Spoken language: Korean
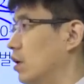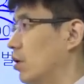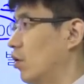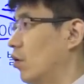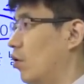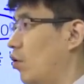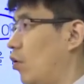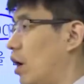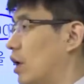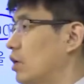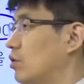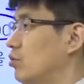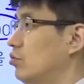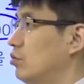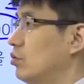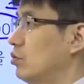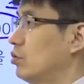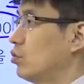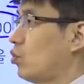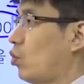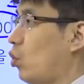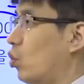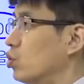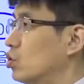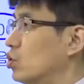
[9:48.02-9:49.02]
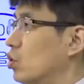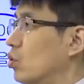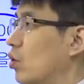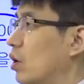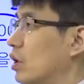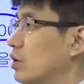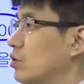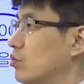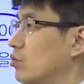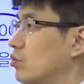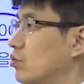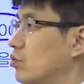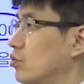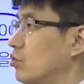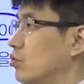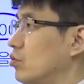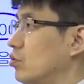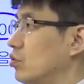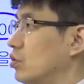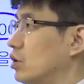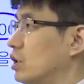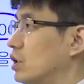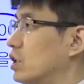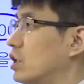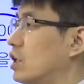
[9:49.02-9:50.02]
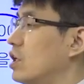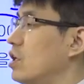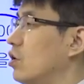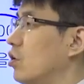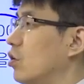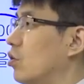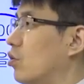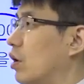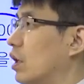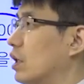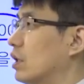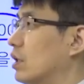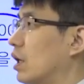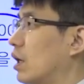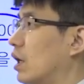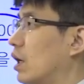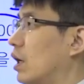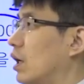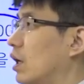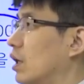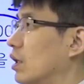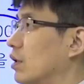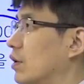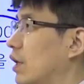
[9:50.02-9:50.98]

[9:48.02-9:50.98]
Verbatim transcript: 어, 환율 고정 환율로 지키려고 하다가